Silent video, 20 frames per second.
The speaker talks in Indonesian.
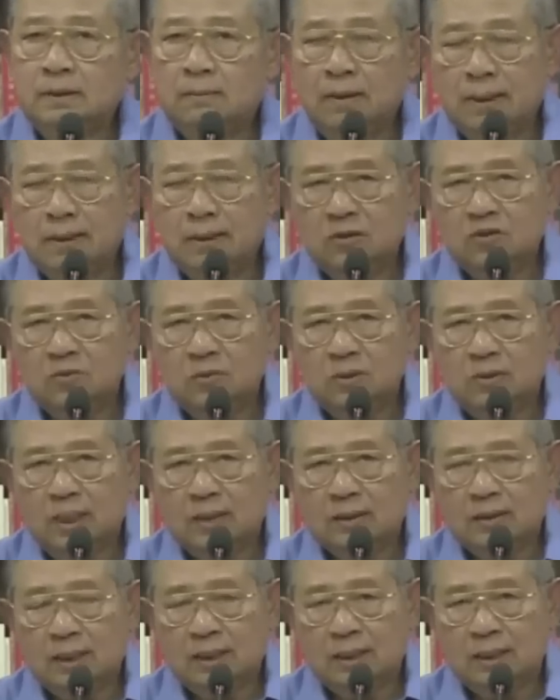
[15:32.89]
Teman itu
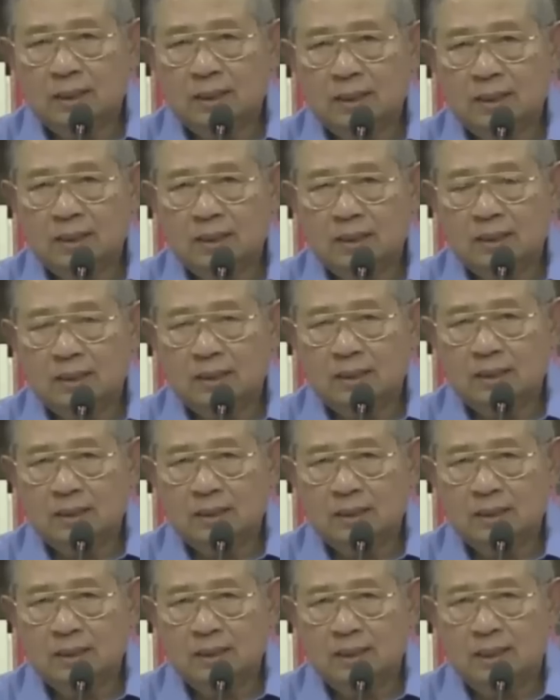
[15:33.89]
mengatakan,
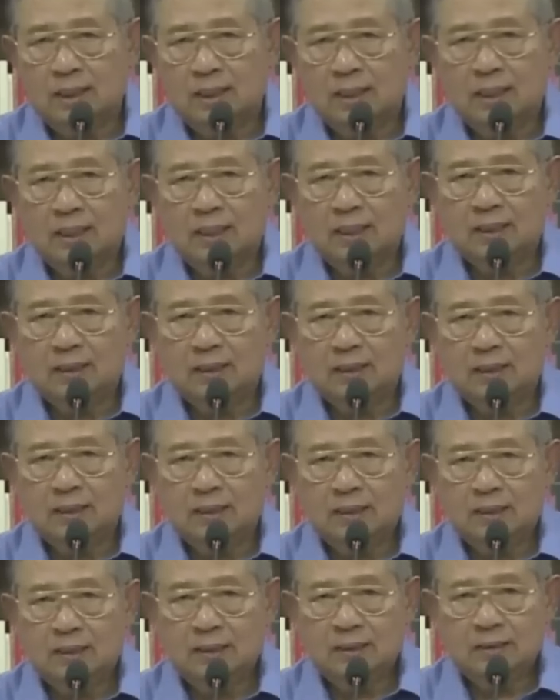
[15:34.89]
ya
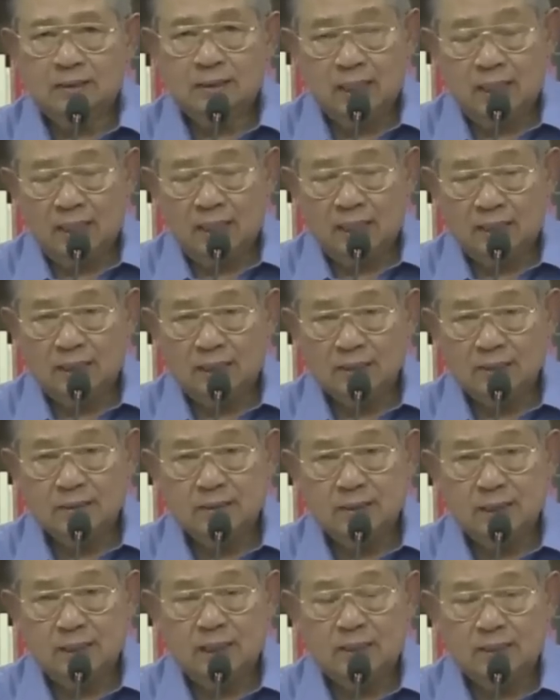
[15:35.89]
silakan
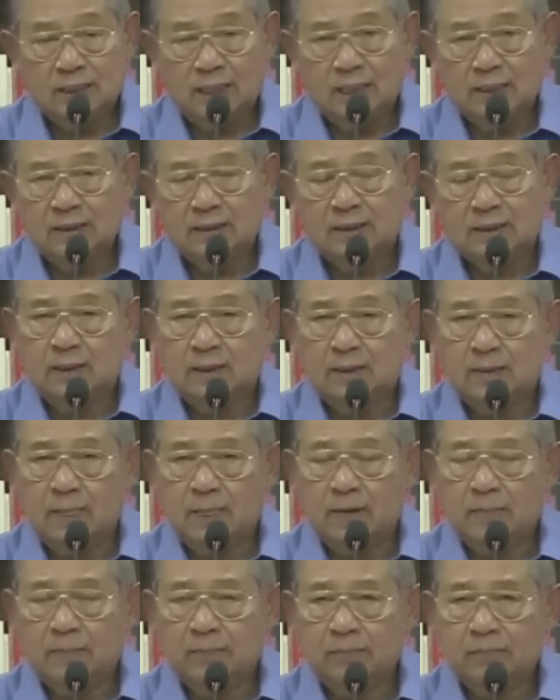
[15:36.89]
saja dilihat nanti.
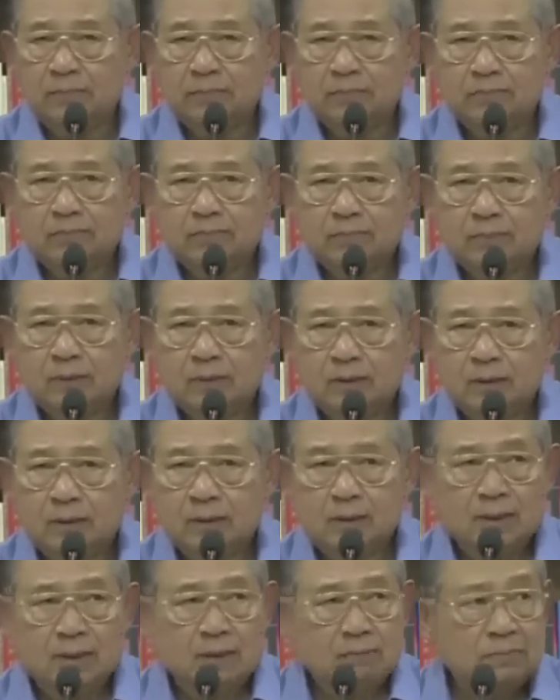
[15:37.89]

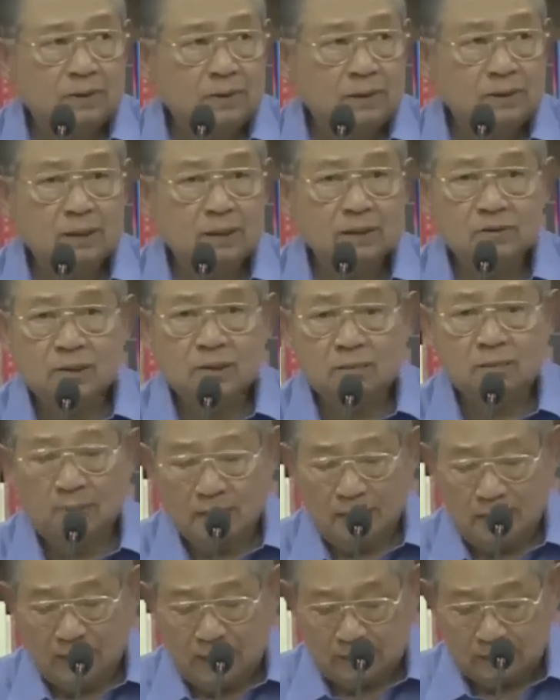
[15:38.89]
Yang penting saya sudah
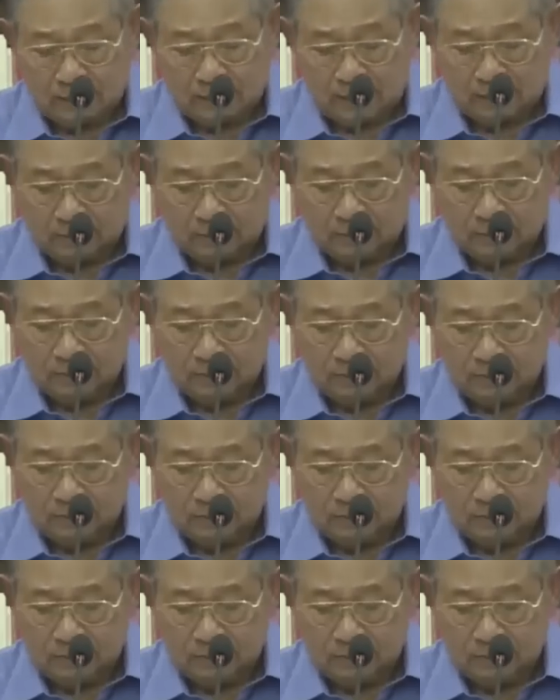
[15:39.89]
mengingatkan.